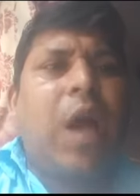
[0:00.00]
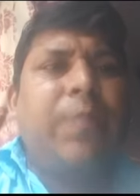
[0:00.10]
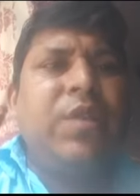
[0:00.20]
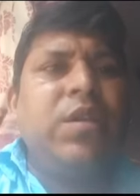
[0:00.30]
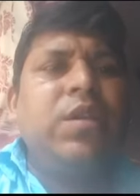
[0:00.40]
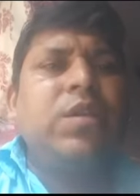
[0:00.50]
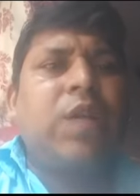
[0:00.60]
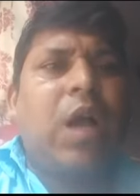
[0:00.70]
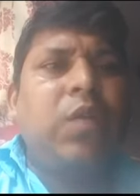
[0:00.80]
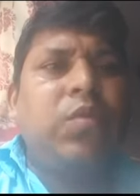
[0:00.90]
আমি
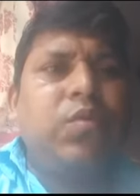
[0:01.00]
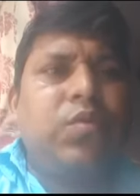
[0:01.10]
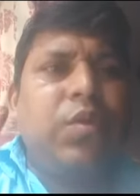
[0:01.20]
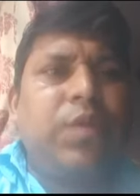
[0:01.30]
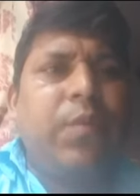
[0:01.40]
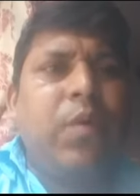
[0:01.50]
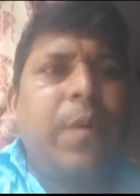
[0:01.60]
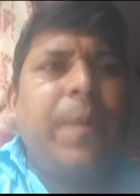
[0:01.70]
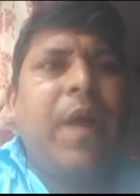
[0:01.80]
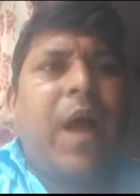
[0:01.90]
তার উত্তর দেব
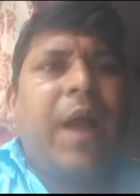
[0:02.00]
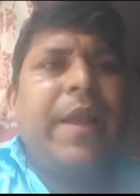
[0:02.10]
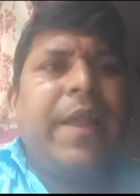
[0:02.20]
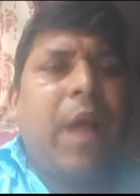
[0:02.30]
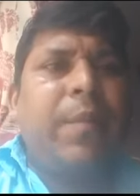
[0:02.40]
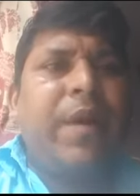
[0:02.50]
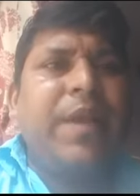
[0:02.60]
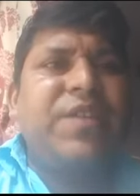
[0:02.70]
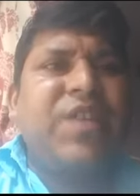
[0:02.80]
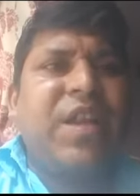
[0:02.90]
আর আমার
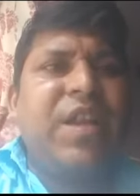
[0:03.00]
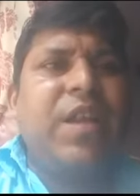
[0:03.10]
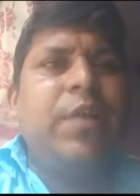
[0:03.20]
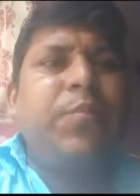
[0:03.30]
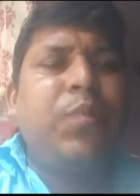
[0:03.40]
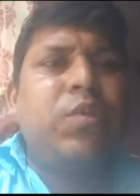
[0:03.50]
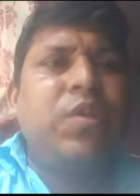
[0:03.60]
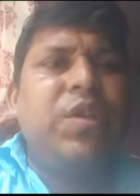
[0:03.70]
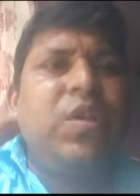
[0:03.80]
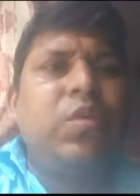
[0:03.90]
এই চ্যানেলে
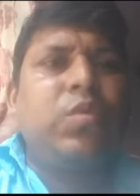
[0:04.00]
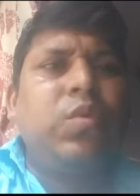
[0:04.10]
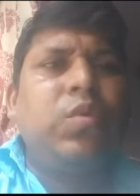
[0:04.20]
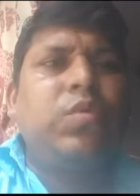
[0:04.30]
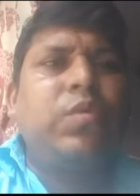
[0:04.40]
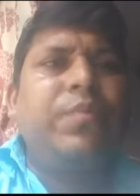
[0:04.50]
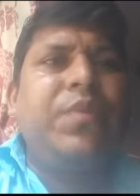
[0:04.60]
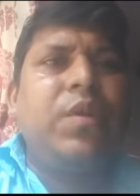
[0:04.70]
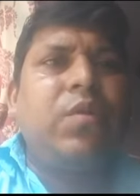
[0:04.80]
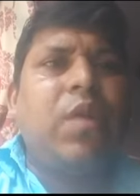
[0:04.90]
প্রতিদিন নতুন নতুন
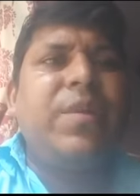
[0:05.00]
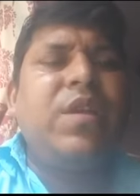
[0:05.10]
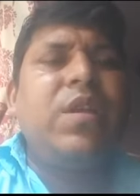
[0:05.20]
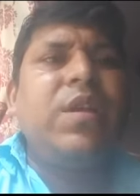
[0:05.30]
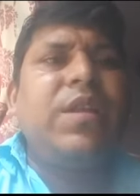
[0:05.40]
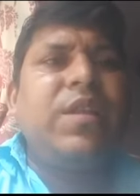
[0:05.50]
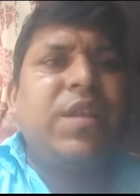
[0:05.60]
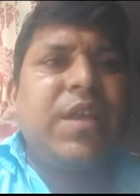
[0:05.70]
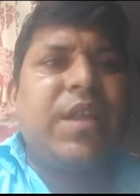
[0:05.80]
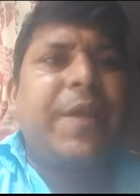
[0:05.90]
ভিডিও আমি
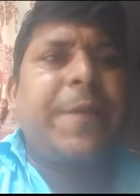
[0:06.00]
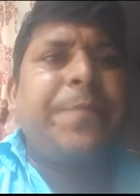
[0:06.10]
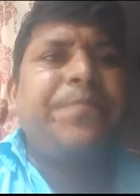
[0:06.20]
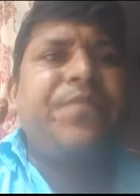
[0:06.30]
দিয়ে থাকি